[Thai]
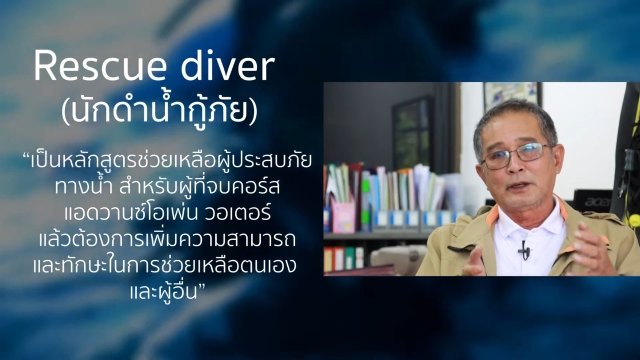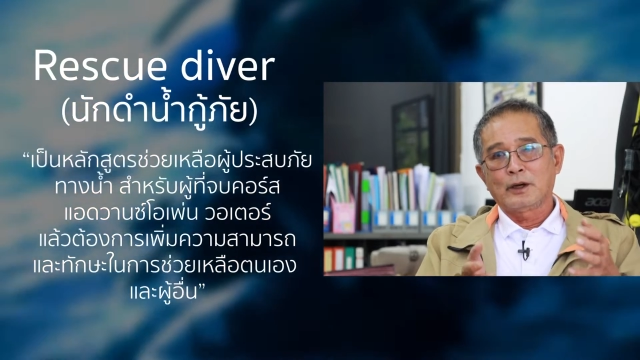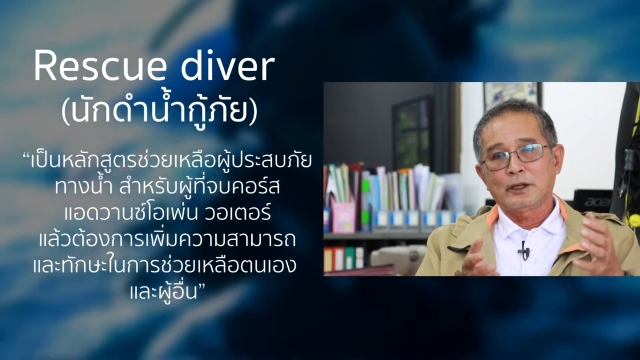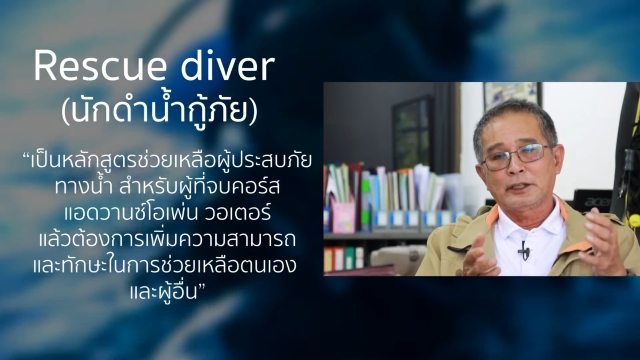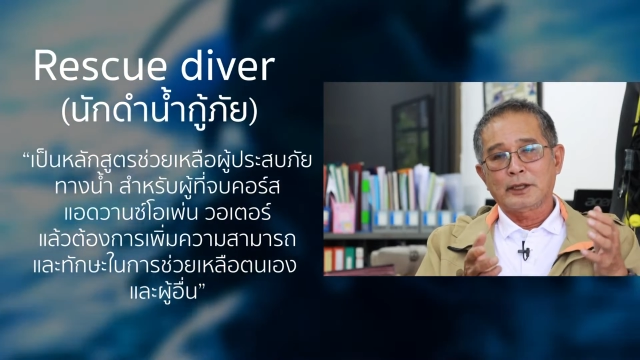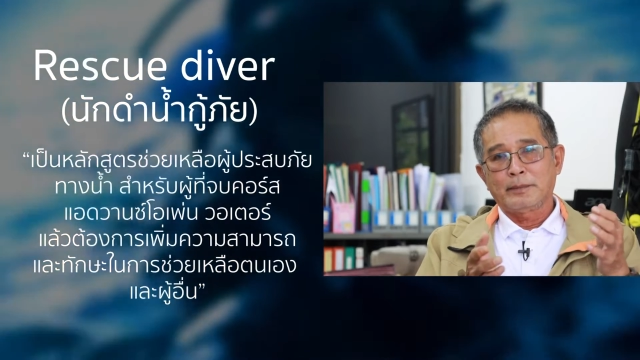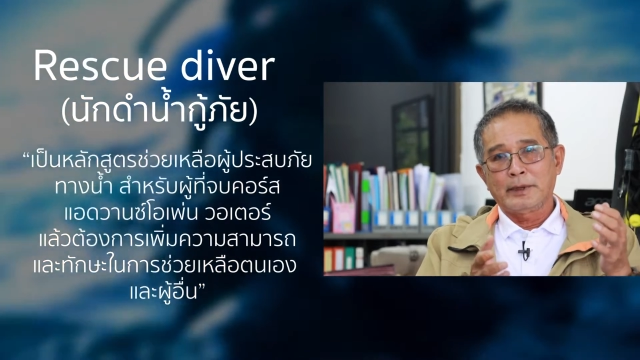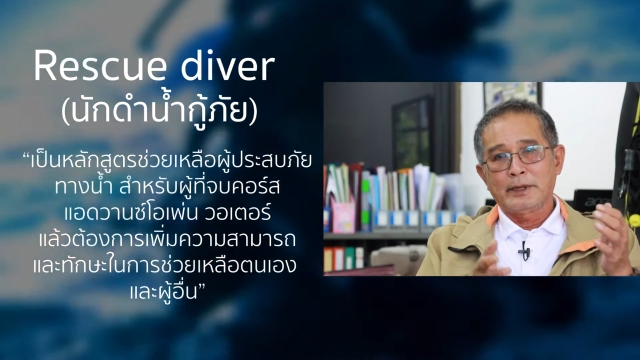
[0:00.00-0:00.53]
ก็
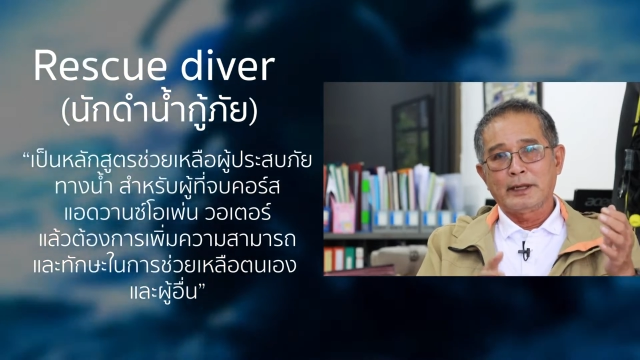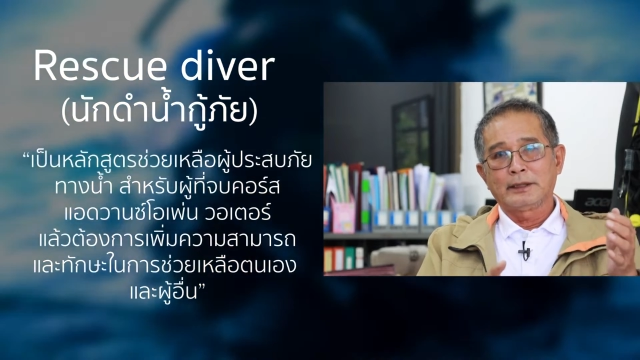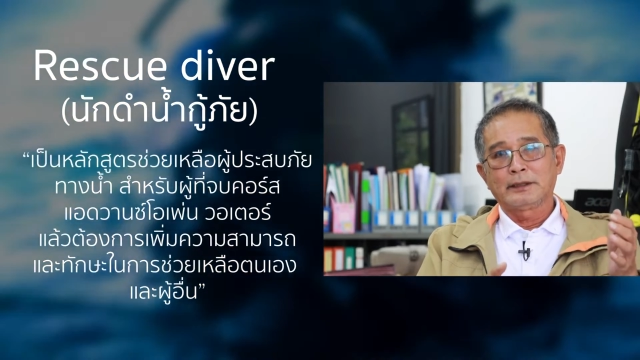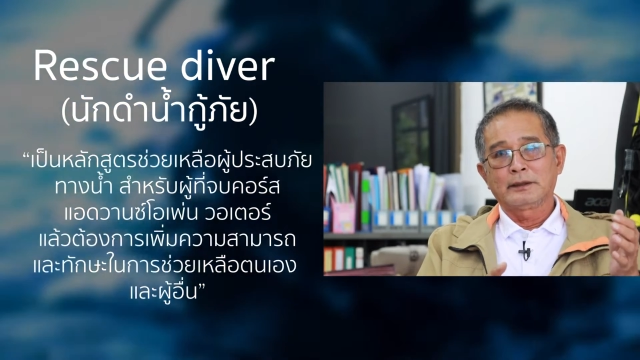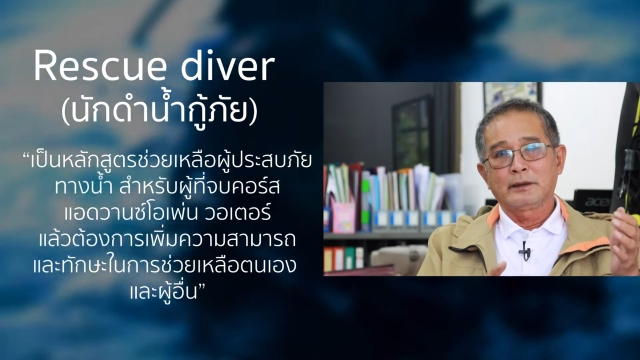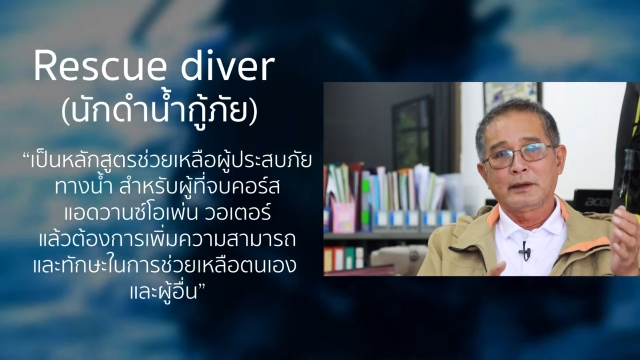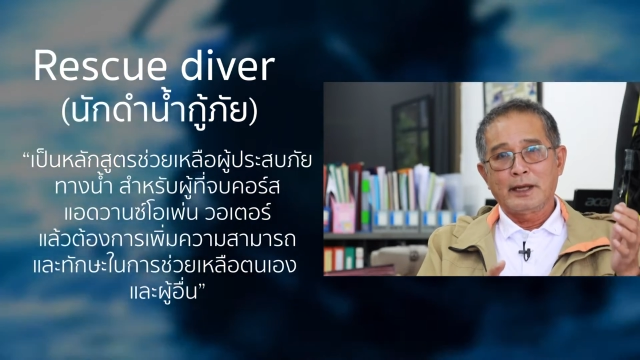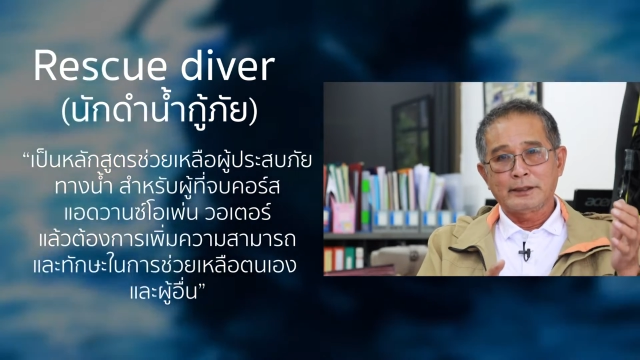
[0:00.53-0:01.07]
จะไปเรียน
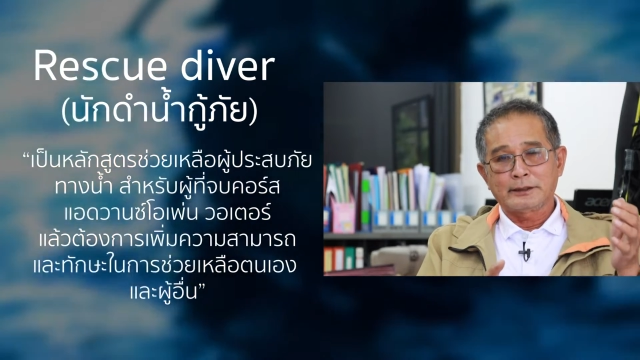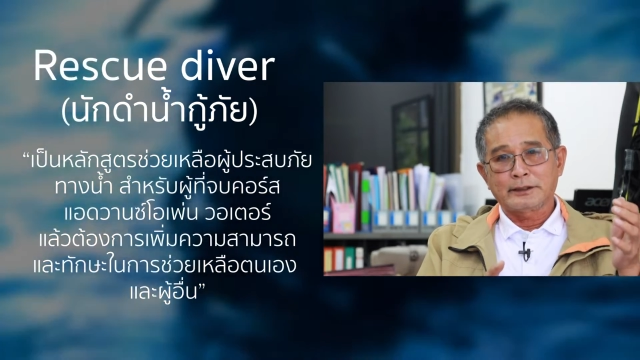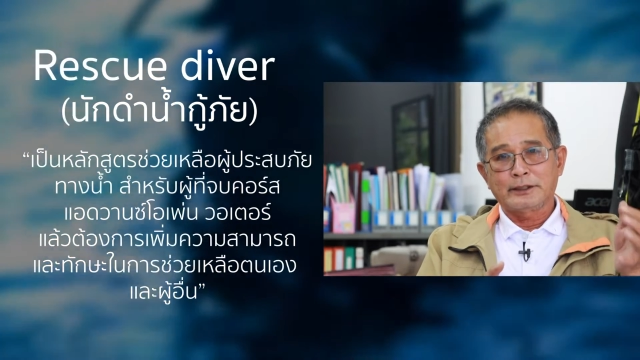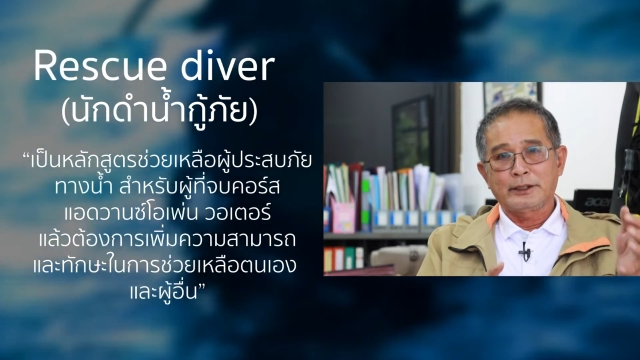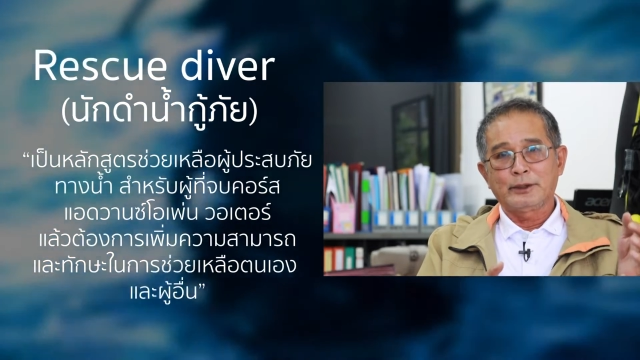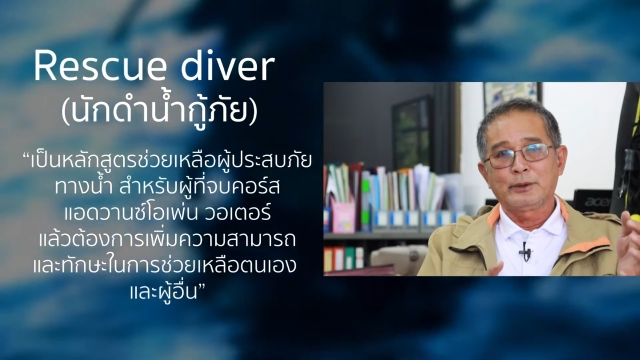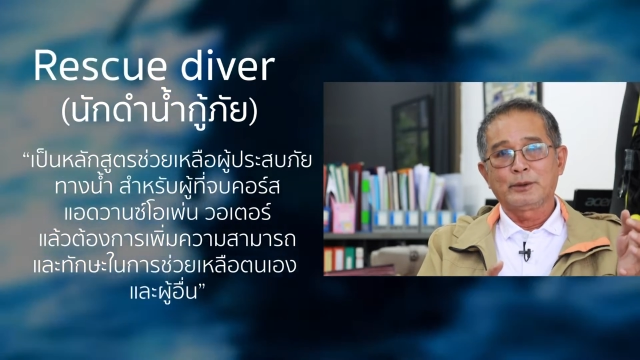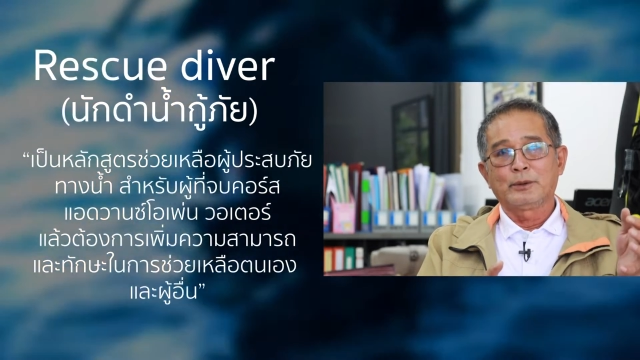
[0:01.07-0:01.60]

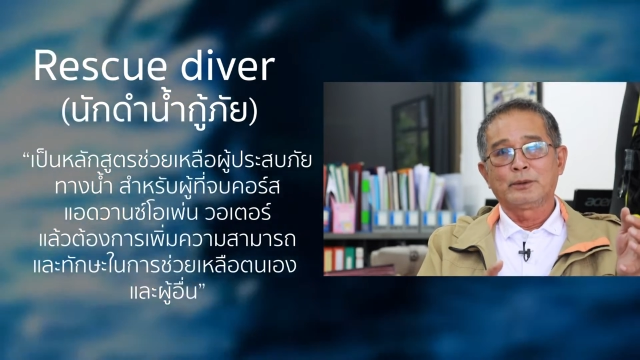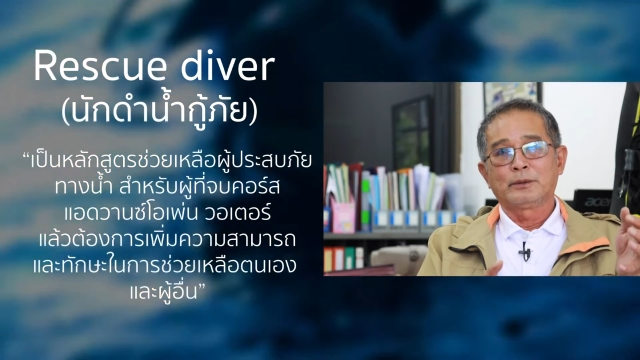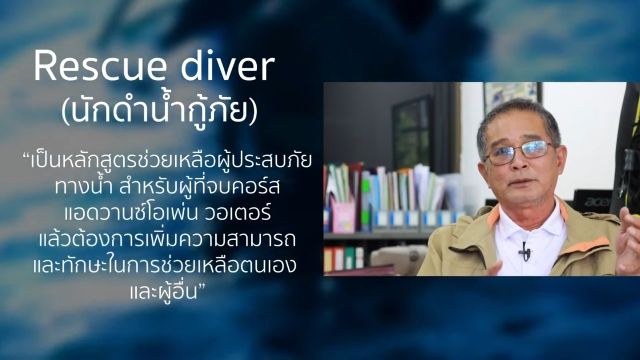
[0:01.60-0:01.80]
Rescue